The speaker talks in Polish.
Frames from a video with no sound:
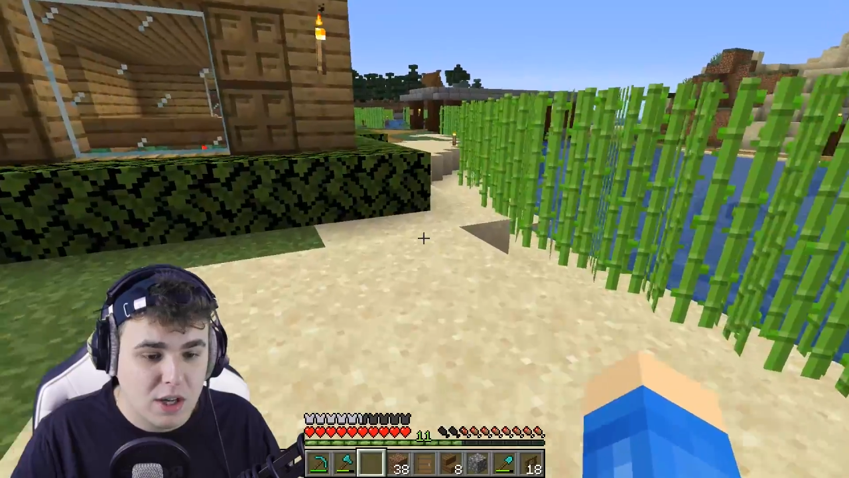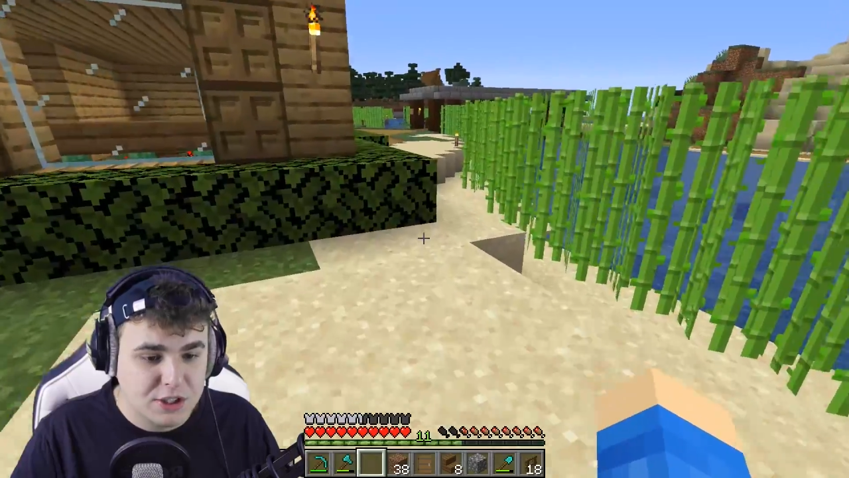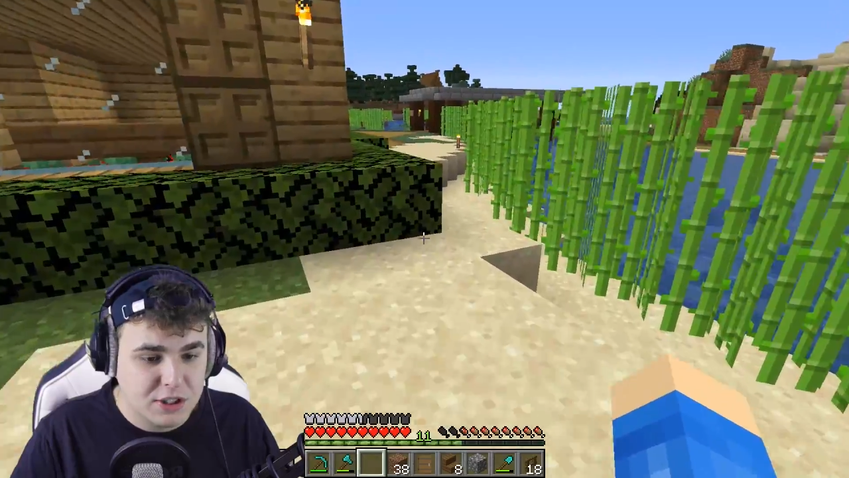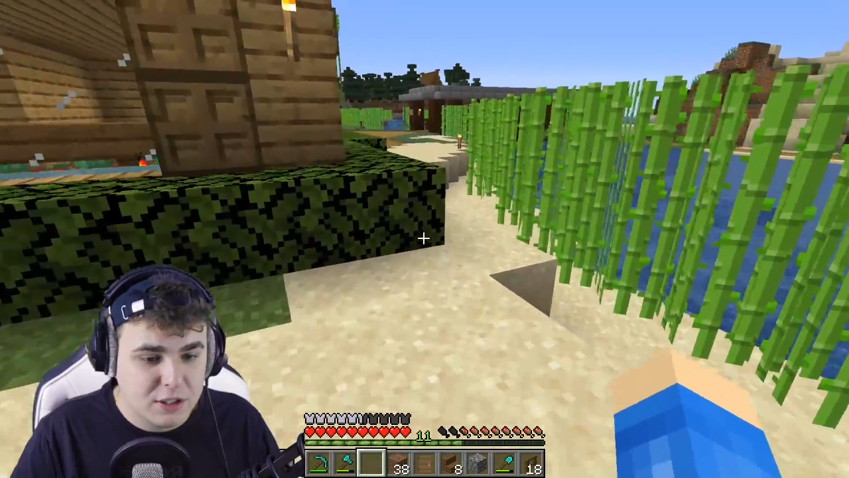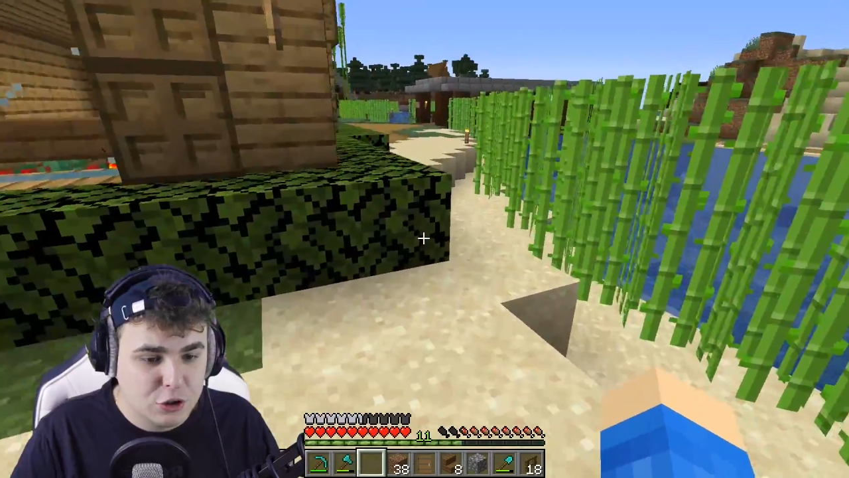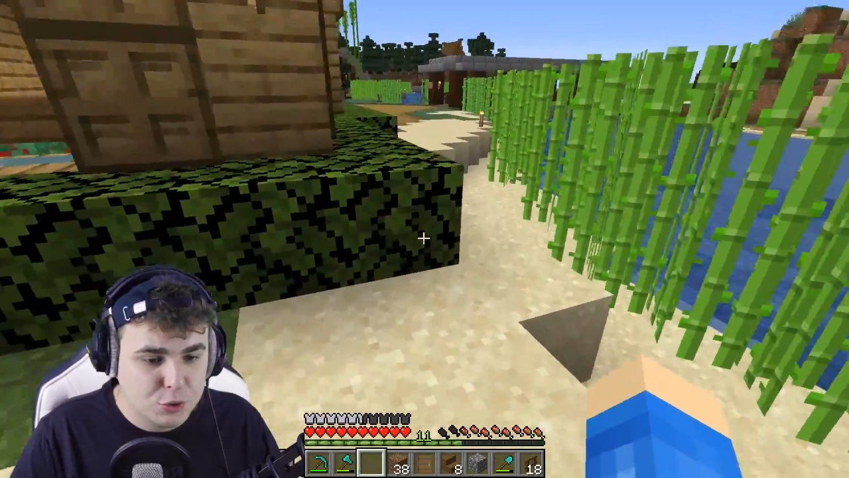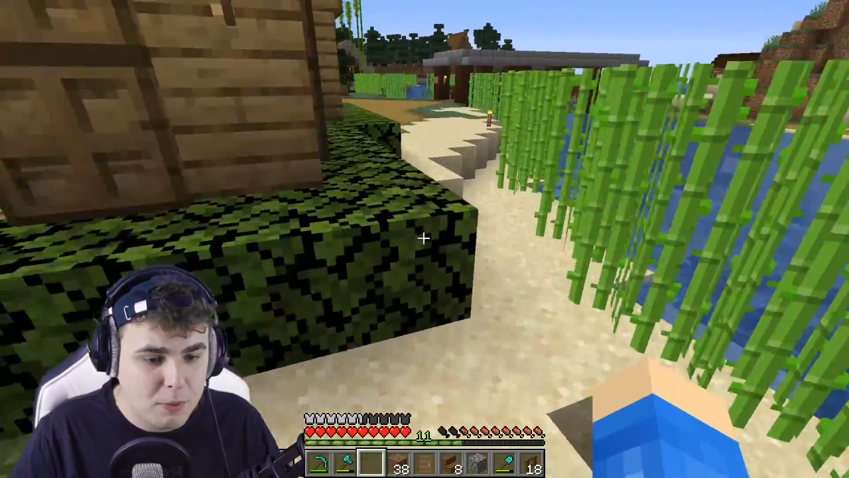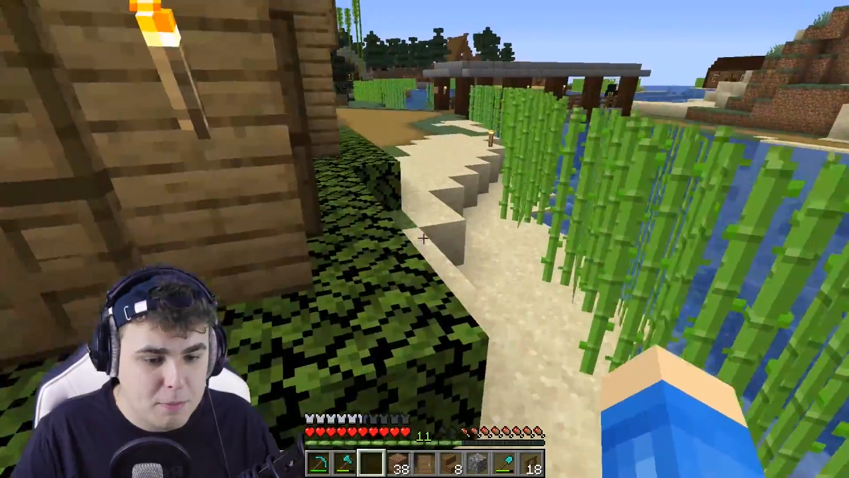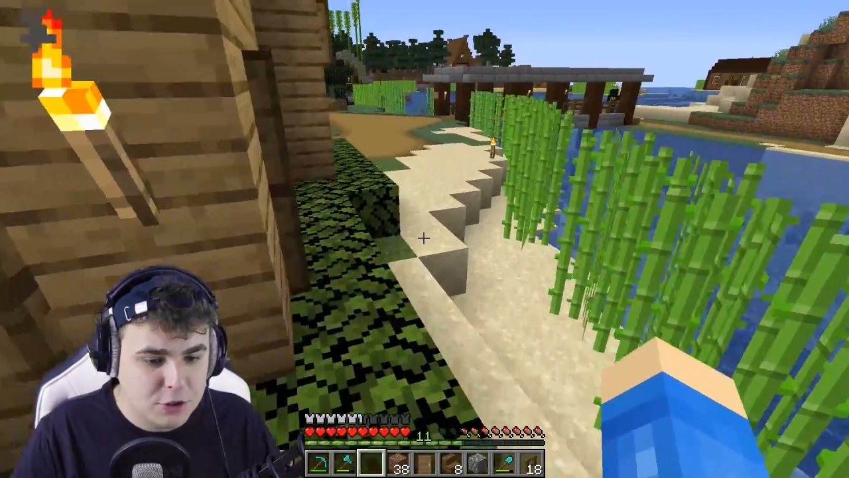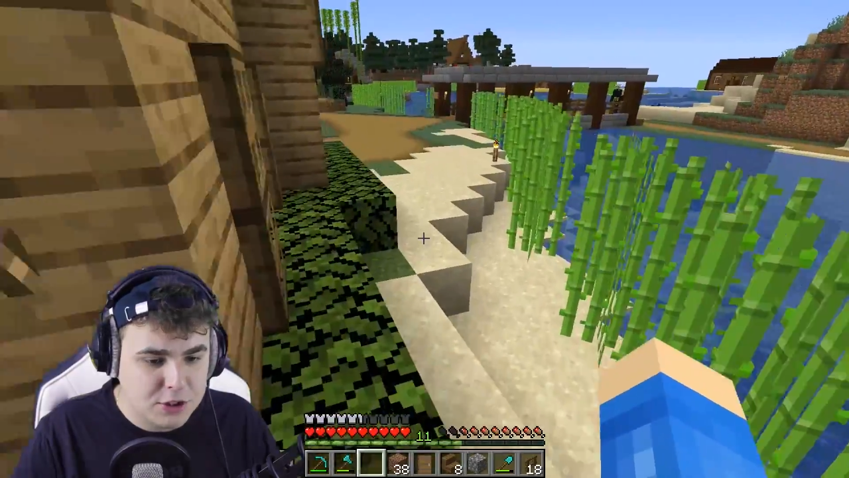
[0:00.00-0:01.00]
właśnie tego
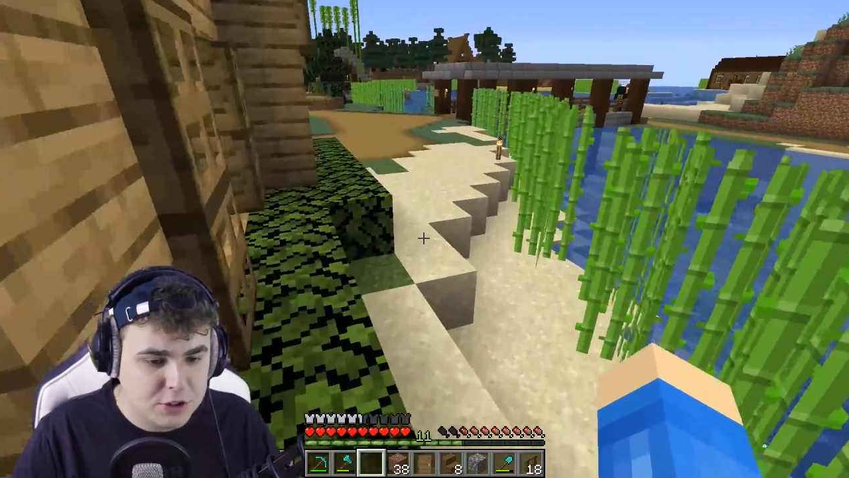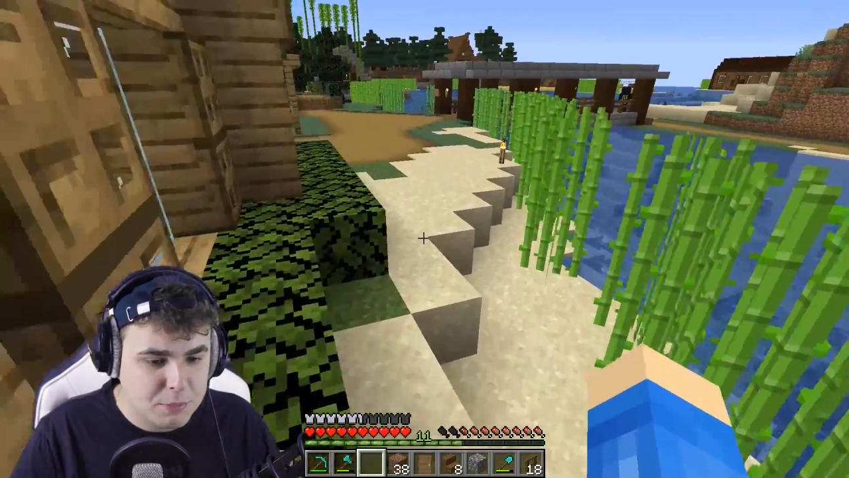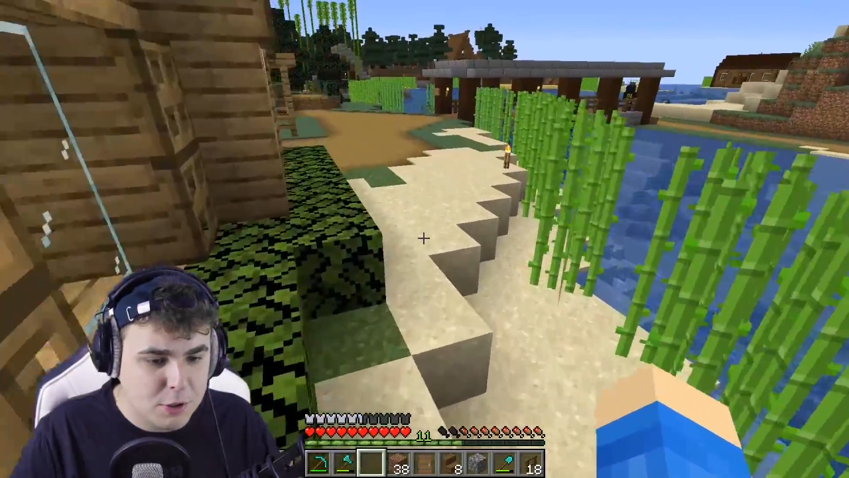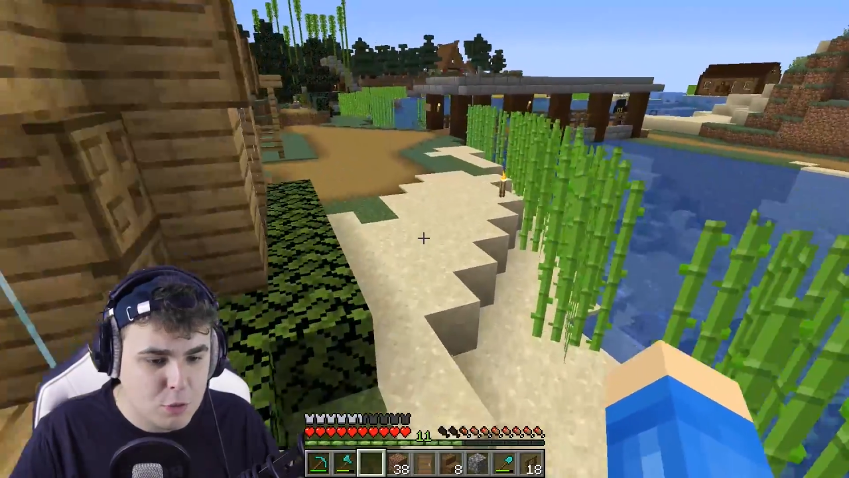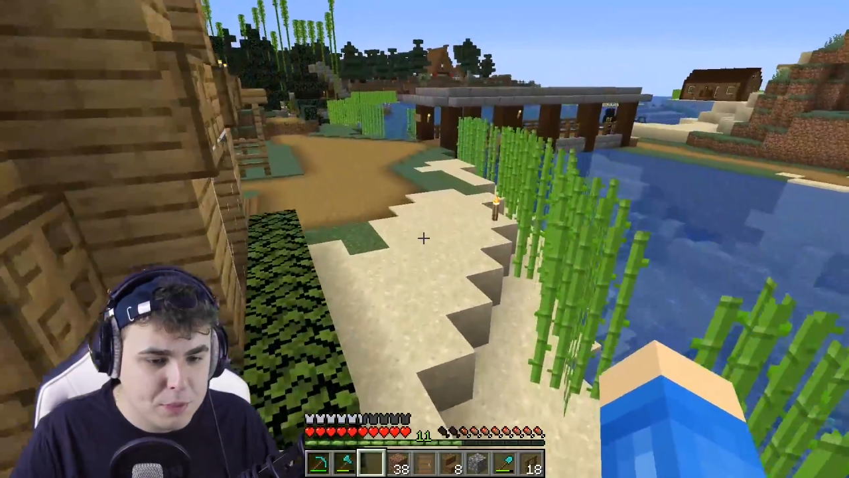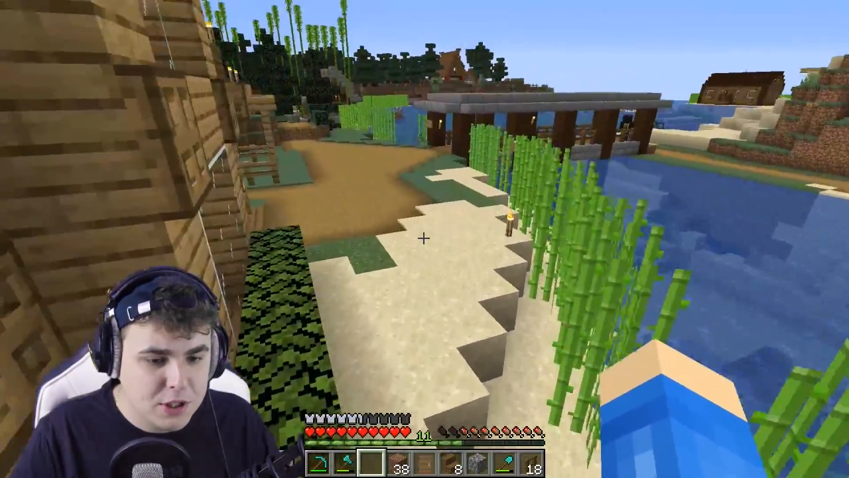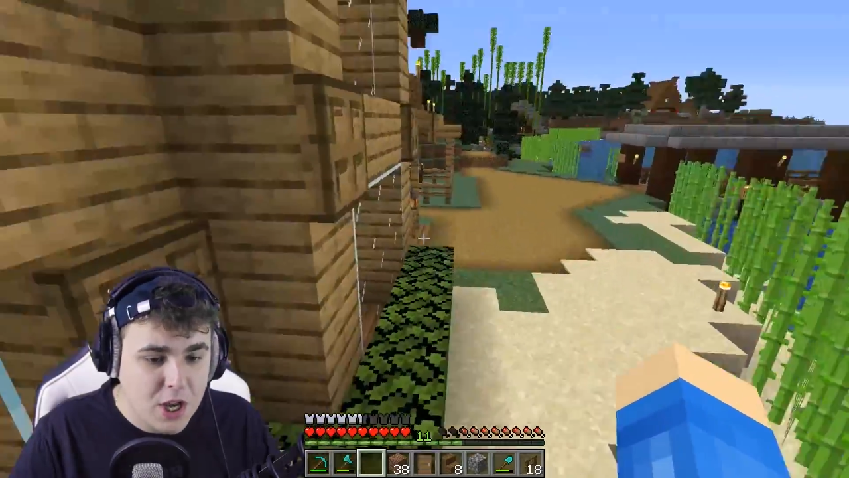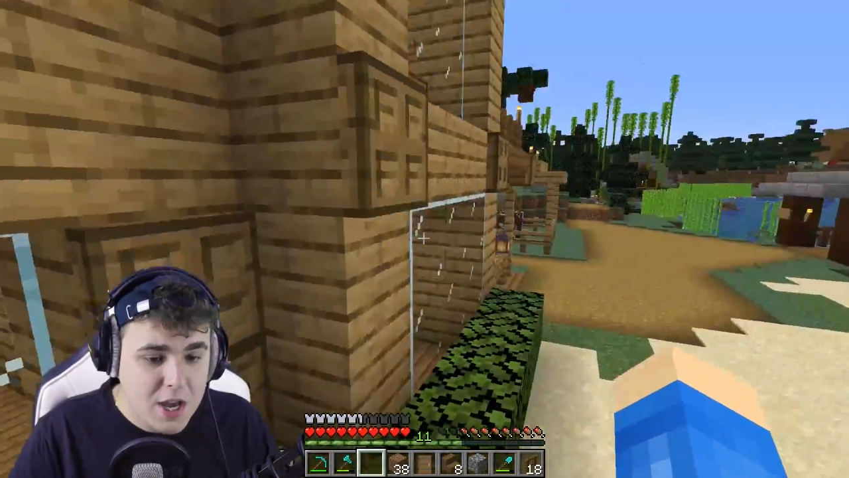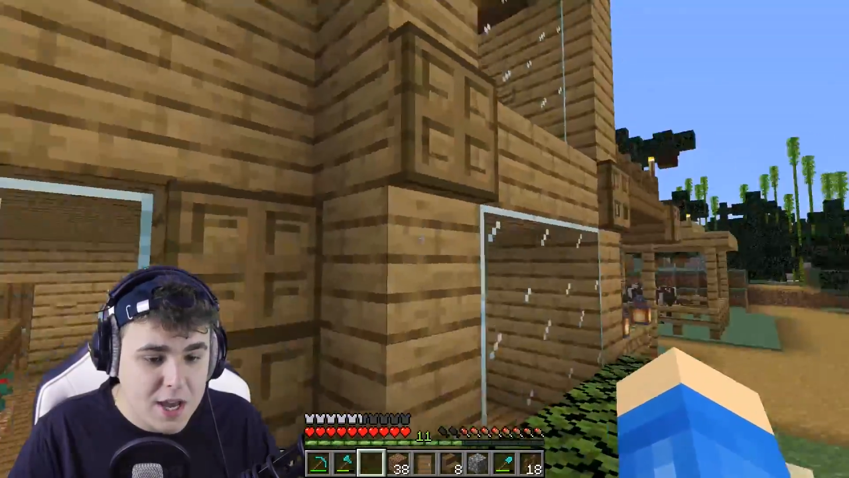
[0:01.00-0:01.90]
suba możecie sobie kupić.